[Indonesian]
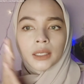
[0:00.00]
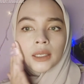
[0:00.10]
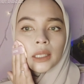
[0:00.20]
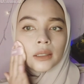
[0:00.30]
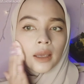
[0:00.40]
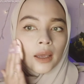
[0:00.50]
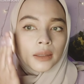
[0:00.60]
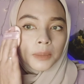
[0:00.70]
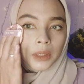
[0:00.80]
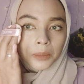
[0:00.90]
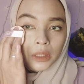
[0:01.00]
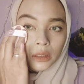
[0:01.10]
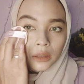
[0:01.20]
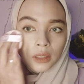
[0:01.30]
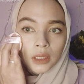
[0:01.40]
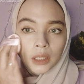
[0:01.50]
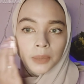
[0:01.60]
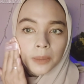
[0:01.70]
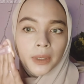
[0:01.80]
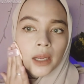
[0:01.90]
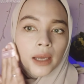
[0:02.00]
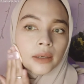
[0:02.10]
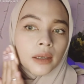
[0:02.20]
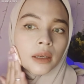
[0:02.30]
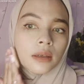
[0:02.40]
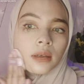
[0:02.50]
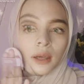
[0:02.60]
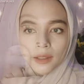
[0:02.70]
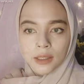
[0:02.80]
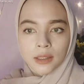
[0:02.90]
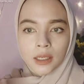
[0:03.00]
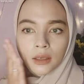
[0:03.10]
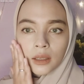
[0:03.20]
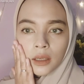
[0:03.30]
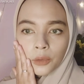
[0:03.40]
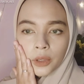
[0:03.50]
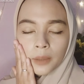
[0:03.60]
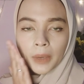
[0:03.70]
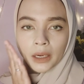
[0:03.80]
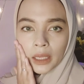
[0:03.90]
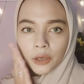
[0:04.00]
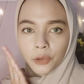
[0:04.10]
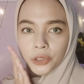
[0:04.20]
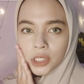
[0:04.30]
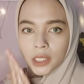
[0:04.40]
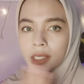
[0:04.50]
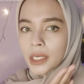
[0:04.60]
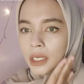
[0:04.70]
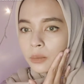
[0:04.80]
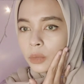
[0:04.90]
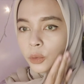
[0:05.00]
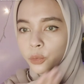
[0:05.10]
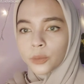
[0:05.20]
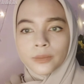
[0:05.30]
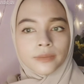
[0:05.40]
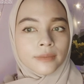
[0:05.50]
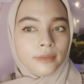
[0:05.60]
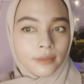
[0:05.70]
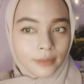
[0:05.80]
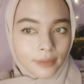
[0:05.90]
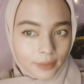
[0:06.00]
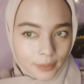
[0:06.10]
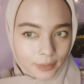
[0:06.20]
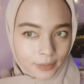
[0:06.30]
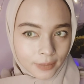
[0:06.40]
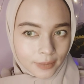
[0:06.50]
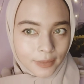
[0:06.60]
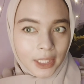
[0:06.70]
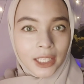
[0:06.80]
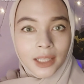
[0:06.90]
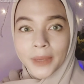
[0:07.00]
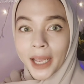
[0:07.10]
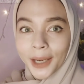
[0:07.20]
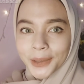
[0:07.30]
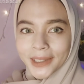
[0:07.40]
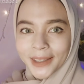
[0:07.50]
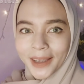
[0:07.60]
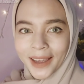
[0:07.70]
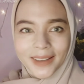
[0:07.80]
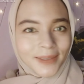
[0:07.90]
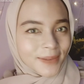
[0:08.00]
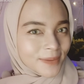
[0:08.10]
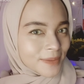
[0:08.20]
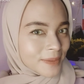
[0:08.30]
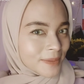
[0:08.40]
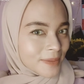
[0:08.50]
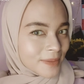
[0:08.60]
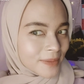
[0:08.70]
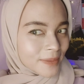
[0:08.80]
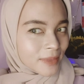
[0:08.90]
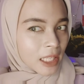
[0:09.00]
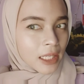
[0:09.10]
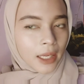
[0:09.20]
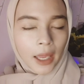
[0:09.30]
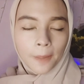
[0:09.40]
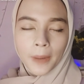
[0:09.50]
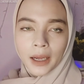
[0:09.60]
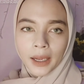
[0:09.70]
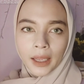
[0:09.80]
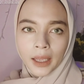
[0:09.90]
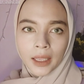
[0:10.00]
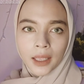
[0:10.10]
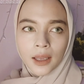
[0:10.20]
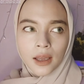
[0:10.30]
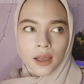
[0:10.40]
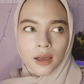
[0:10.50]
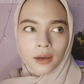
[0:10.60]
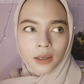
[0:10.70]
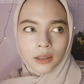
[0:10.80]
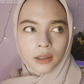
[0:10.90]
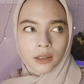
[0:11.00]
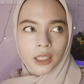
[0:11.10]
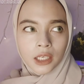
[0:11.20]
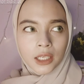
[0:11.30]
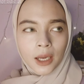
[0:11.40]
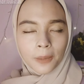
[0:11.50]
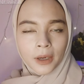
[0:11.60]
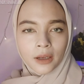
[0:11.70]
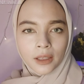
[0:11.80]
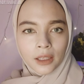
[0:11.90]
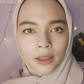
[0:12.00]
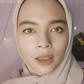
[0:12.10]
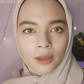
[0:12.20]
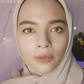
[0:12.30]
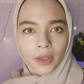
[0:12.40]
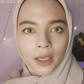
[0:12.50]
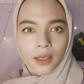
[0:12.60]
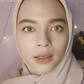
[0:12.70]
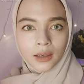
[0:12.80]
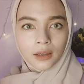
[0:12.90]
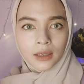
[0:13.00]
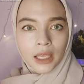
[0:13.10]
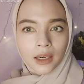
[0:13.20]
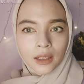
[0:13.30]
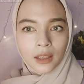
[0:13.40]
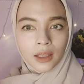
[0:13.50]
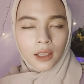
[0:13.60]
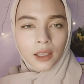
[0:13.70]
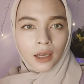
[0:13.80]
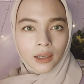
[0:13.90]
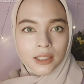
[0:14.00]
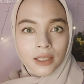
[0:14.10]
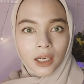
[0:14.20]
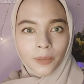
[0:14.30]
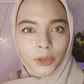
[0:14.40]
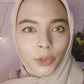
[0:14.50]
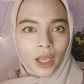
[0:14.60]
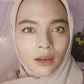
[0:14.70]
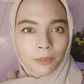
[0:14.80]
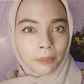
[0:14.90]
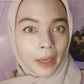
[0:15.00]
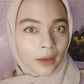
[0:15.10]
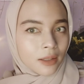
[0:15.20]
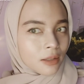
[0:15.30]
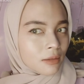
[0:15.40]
lihat ya teman-teman ini perbedaannya sisi ini yang udah pakai cushion yang ini belum jadi lebih halus gitu ya jadi kayak pakai uh, ini apa e-, efek dari yang Instagram tuh yang Paris